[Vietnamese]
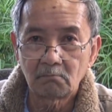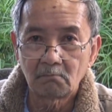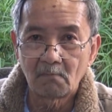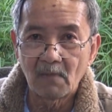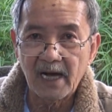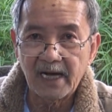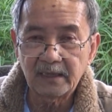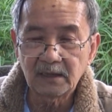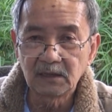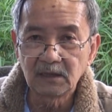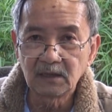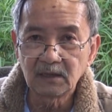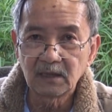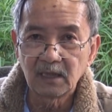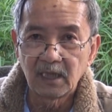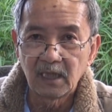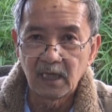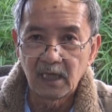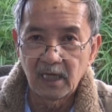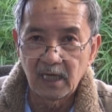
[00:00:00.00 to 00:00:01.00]
bán nước
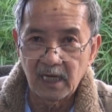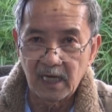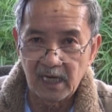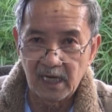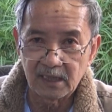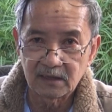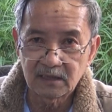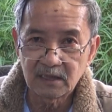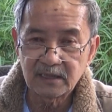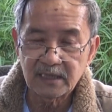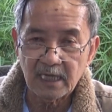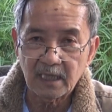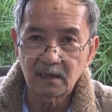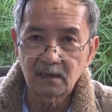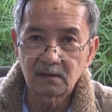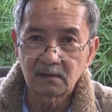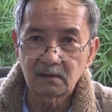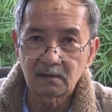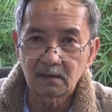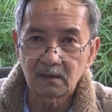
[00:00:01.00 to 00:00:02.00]
hèn với giặc
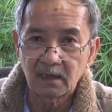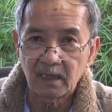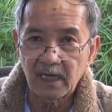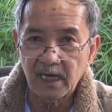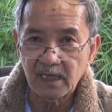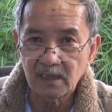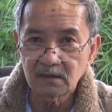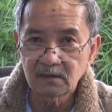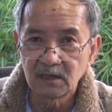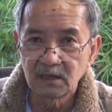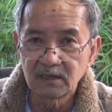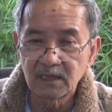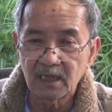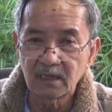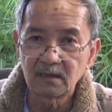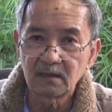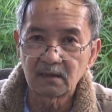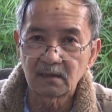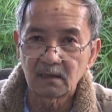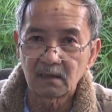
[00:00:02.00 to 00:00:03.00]
ác với
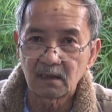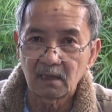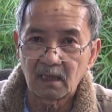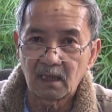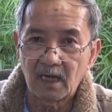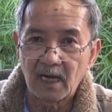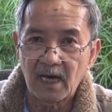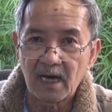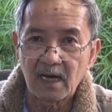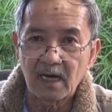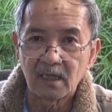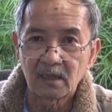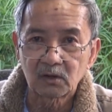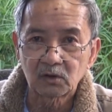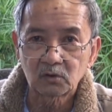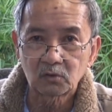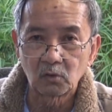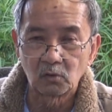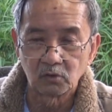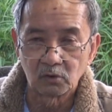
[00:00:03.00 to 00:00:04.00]
dân là
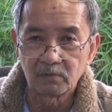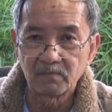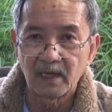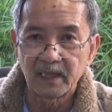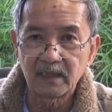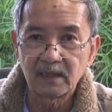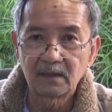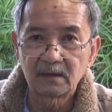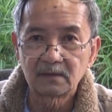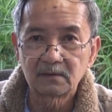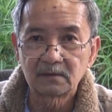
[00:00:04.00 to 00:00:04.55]
tụi bay